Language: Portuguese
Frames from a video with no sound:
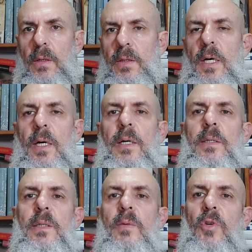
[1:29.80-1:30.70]

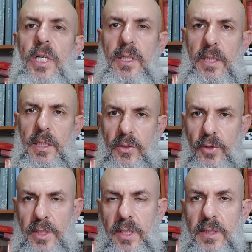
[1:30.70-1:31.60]
das democracias
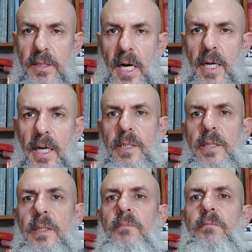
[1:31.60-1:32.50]

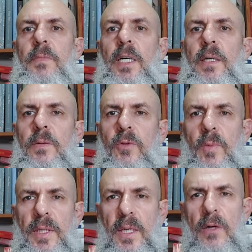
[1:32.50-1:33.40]
ocidentais, né, de uma
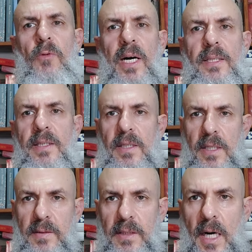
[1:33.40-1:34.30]
maneira quase
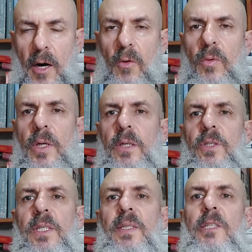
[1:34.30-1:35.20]
acidental, ele
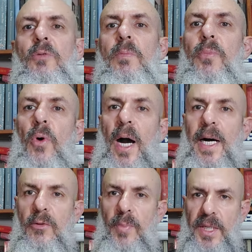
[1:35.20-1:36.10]
tinha sido
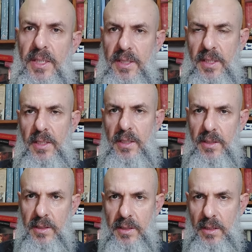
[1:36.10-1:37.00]
empurrado para essa
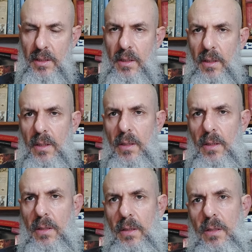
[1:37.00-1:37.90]
aliança.
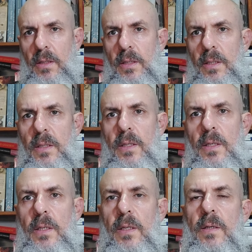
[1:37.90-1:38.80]

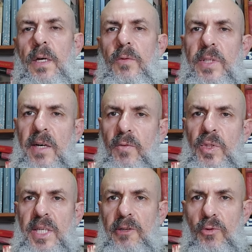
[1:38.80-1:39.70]
E causava um
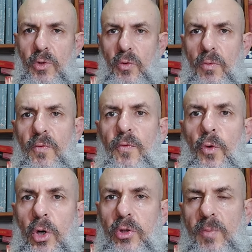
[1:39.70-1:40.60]
certo
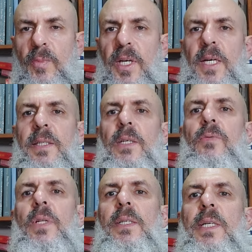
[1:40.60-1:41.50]
desconforto a
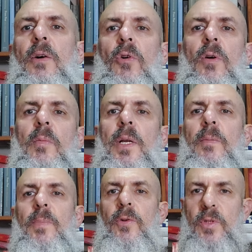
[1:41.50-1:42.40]
publicação dessa obra
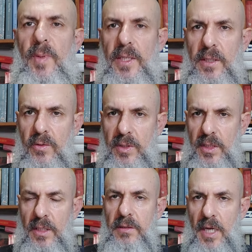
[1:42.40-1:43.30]
pelos países
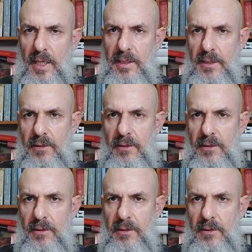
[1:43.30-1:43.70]
ocidentais.